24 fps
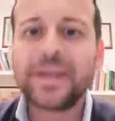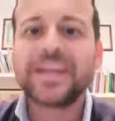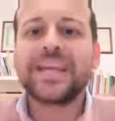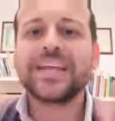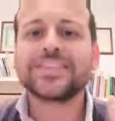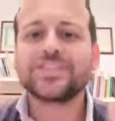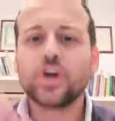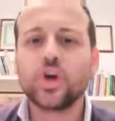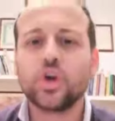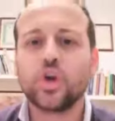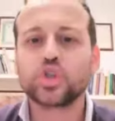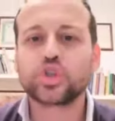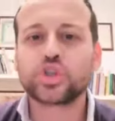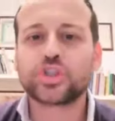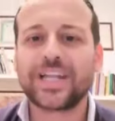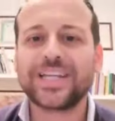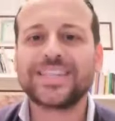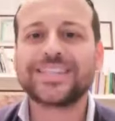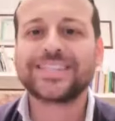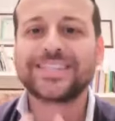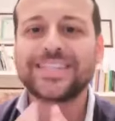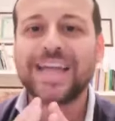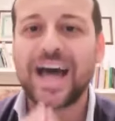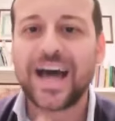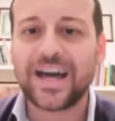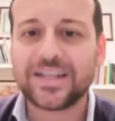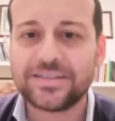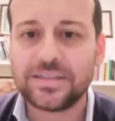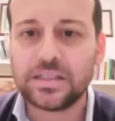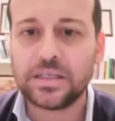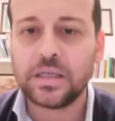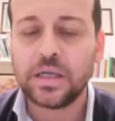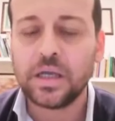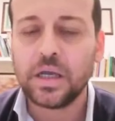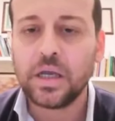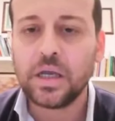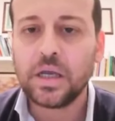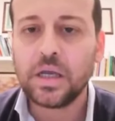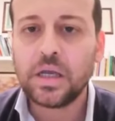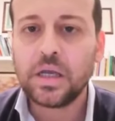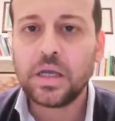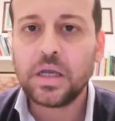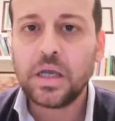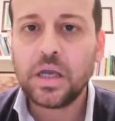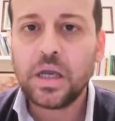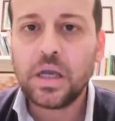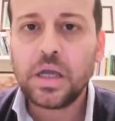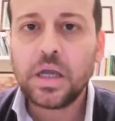Perché sono stressati.
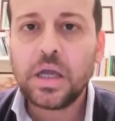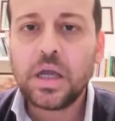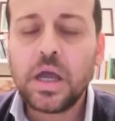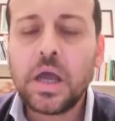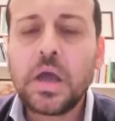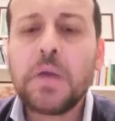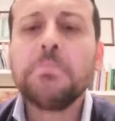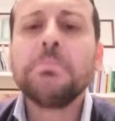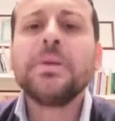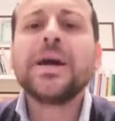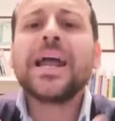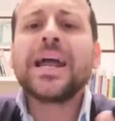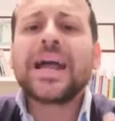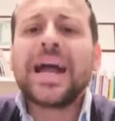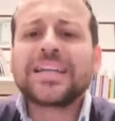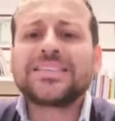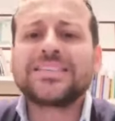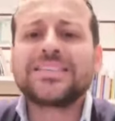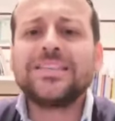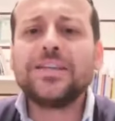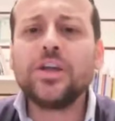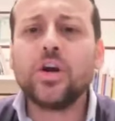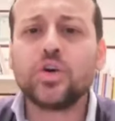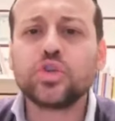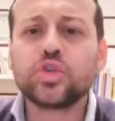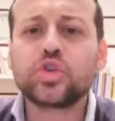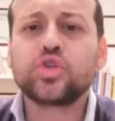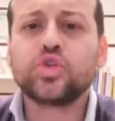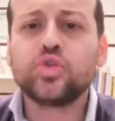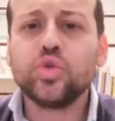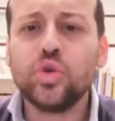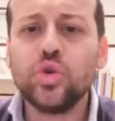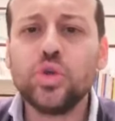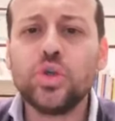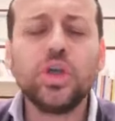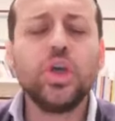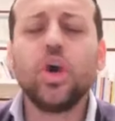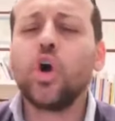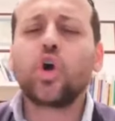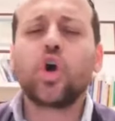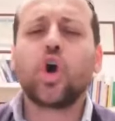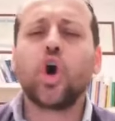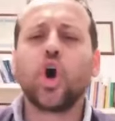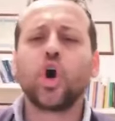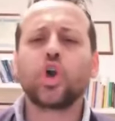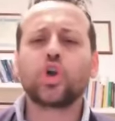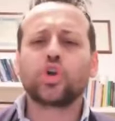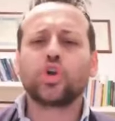Ma ragazzi, io, io
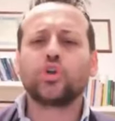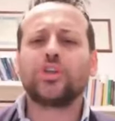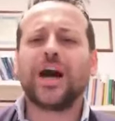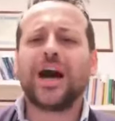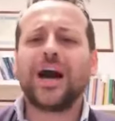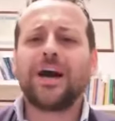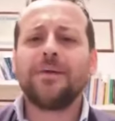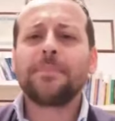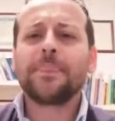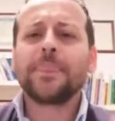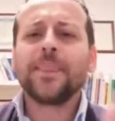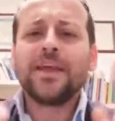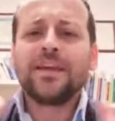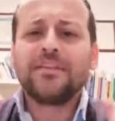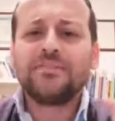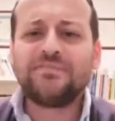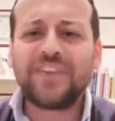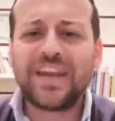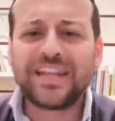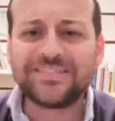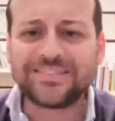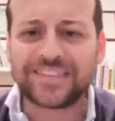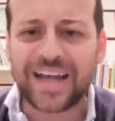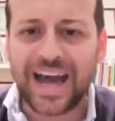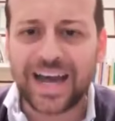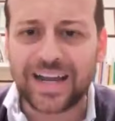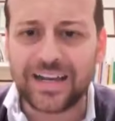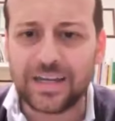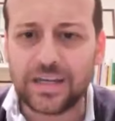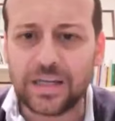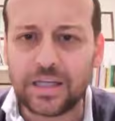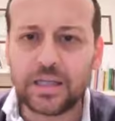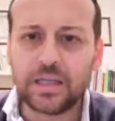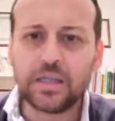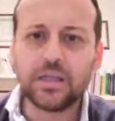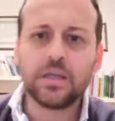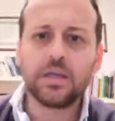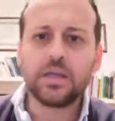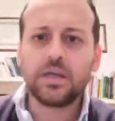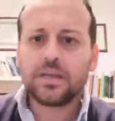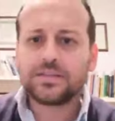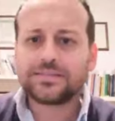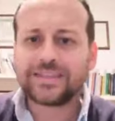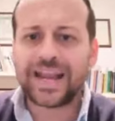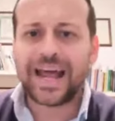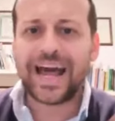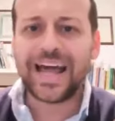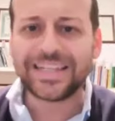corro da vent'anni
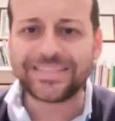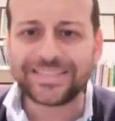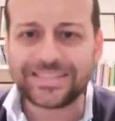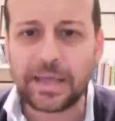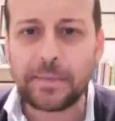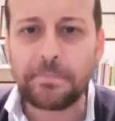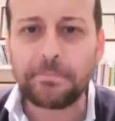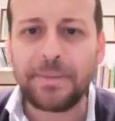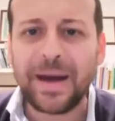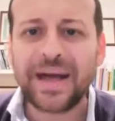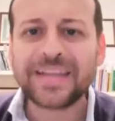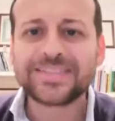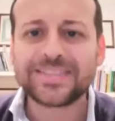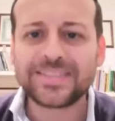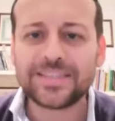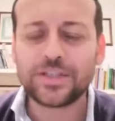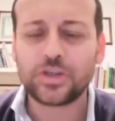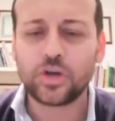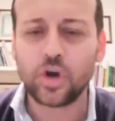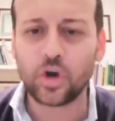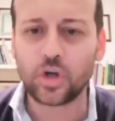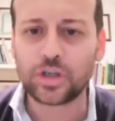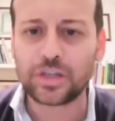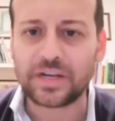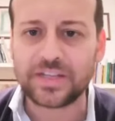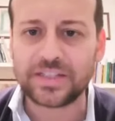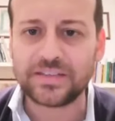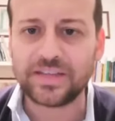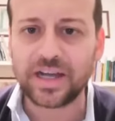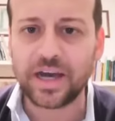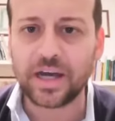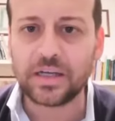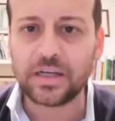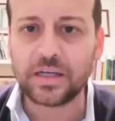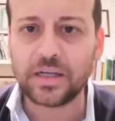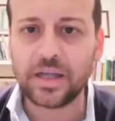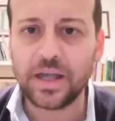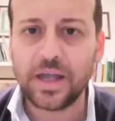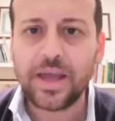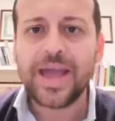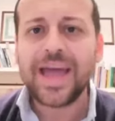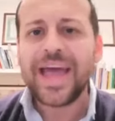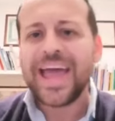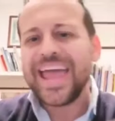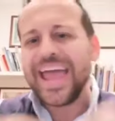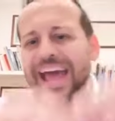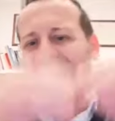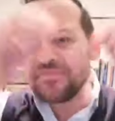tra alti e bassi corro da vent'anni
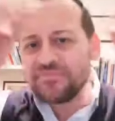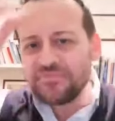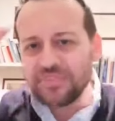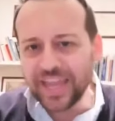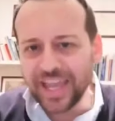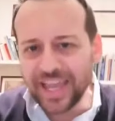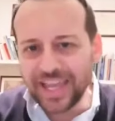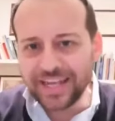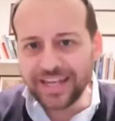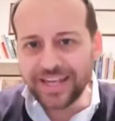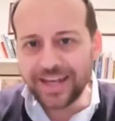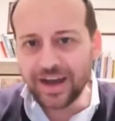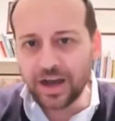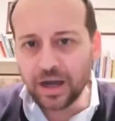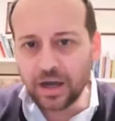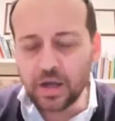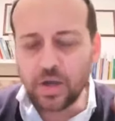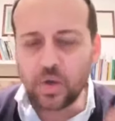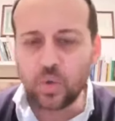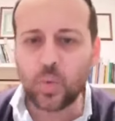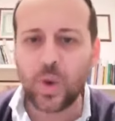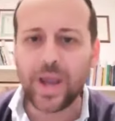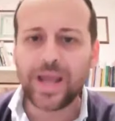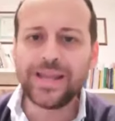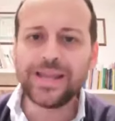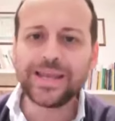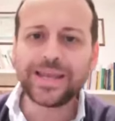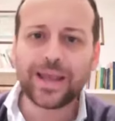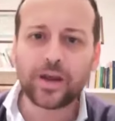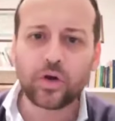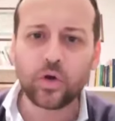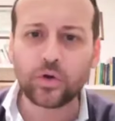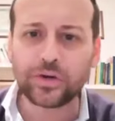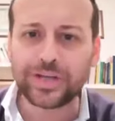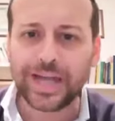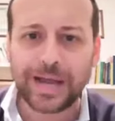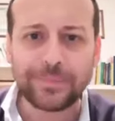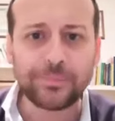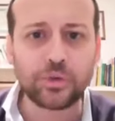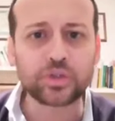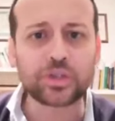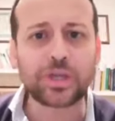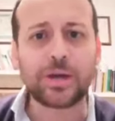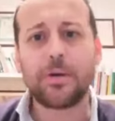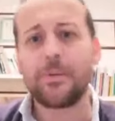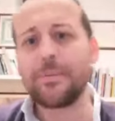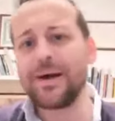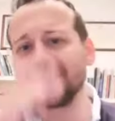e a Delia, quelli che
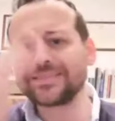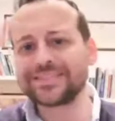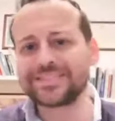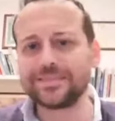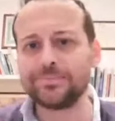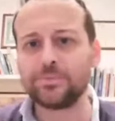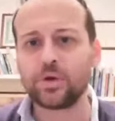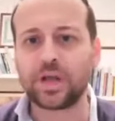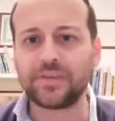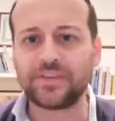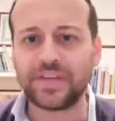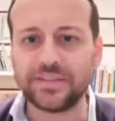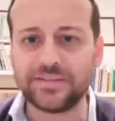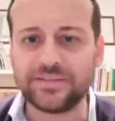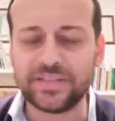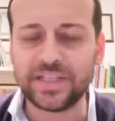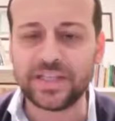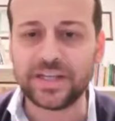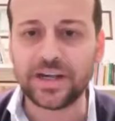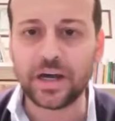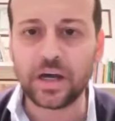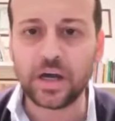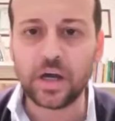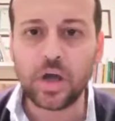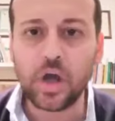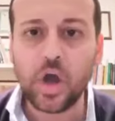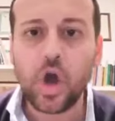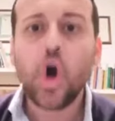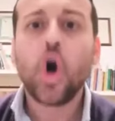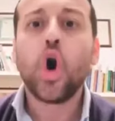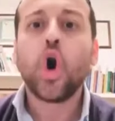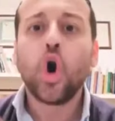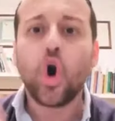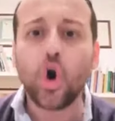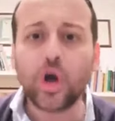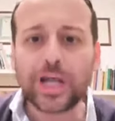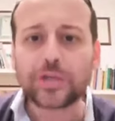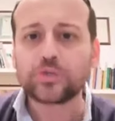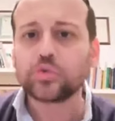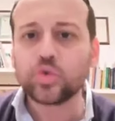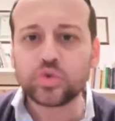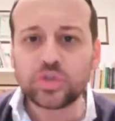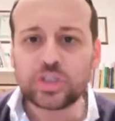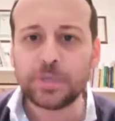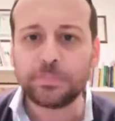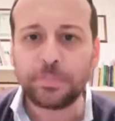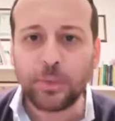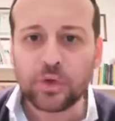corriamo siamo massimo una ventina. Ora
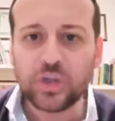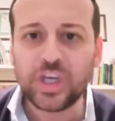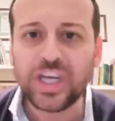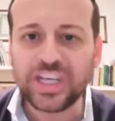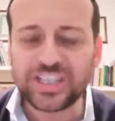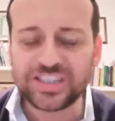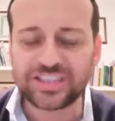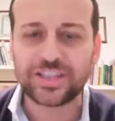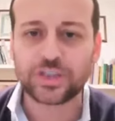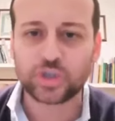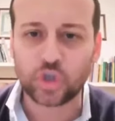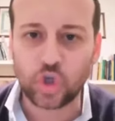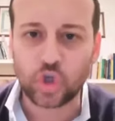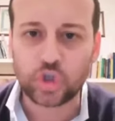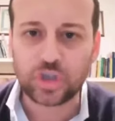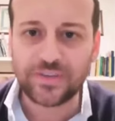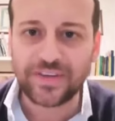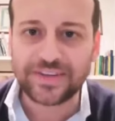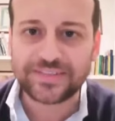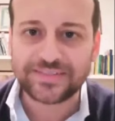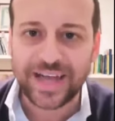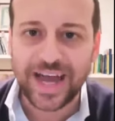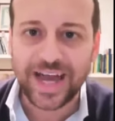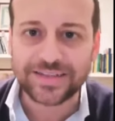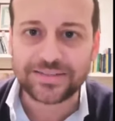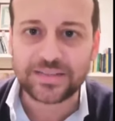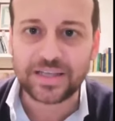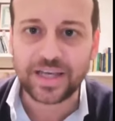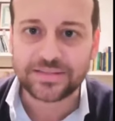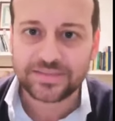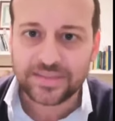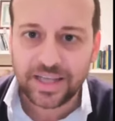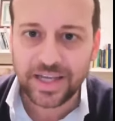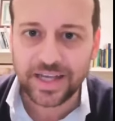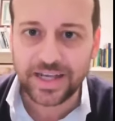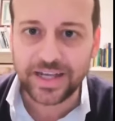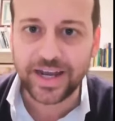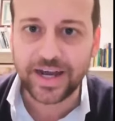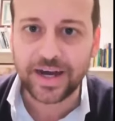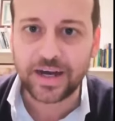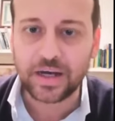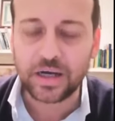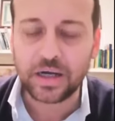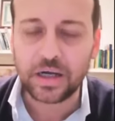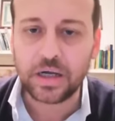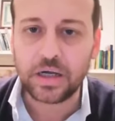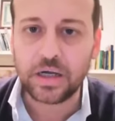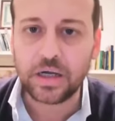tutti i podisti sono diventati a
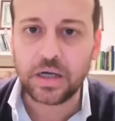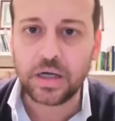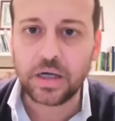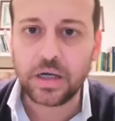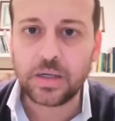Delia.